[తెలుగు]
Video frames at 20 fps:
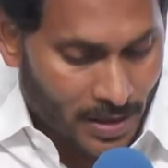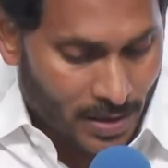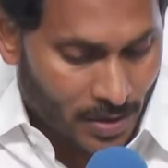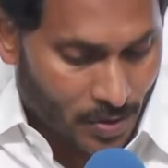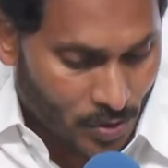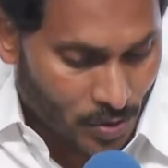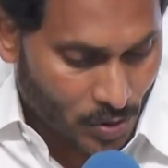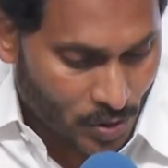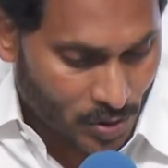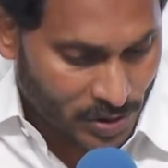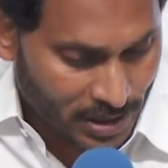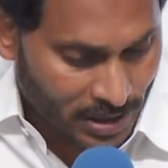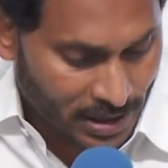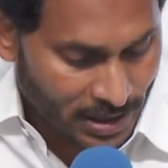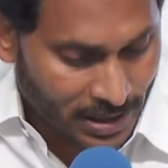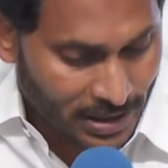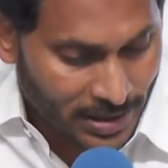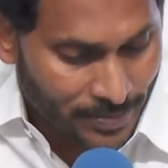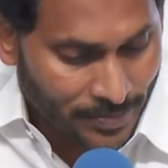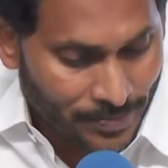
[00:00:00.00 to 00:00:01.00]
ఈరోజు
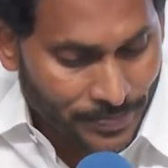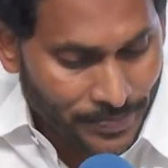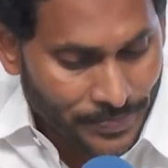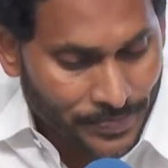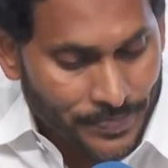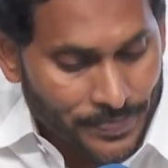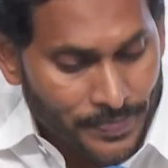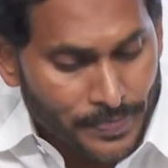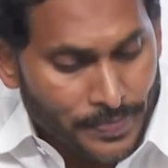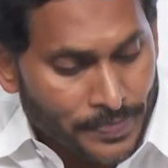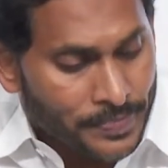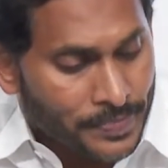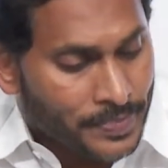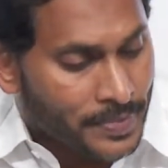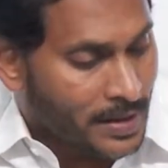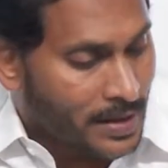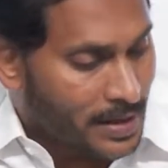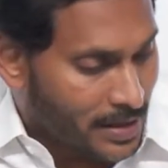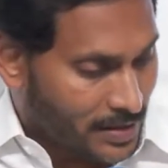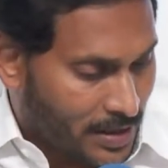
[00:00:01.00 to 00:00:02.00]
ఒకసారి
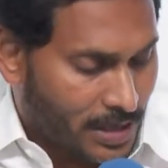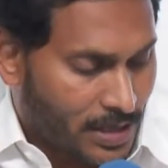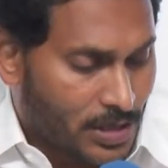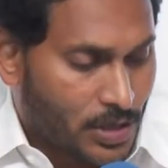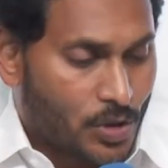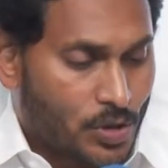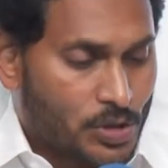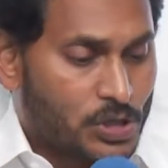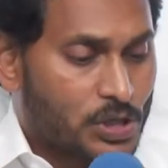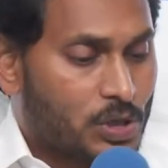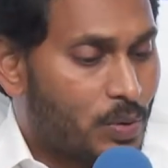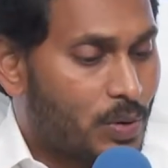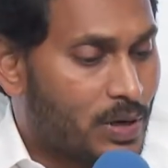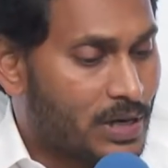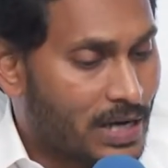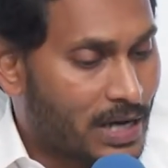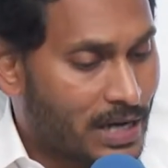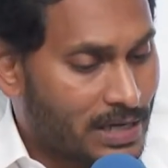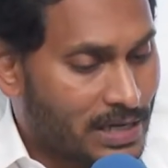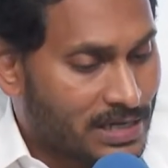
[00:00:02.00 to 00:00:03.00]
ఇదే
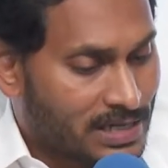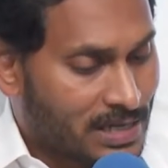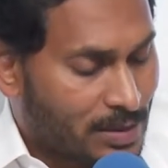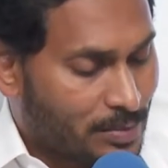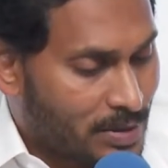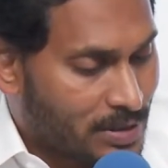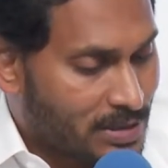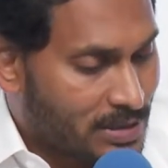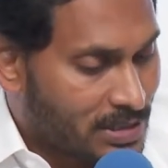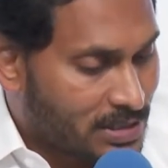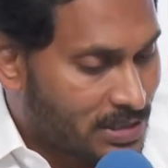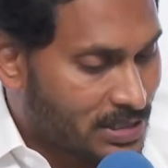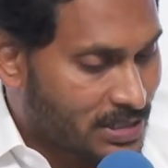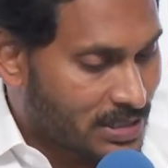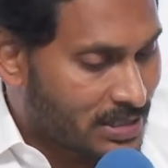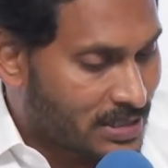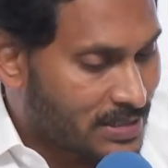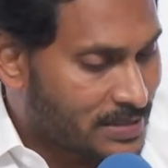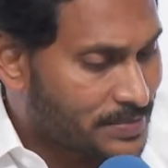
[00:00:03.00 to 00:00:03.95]
నియోజకవర్గానికి సంబంధించి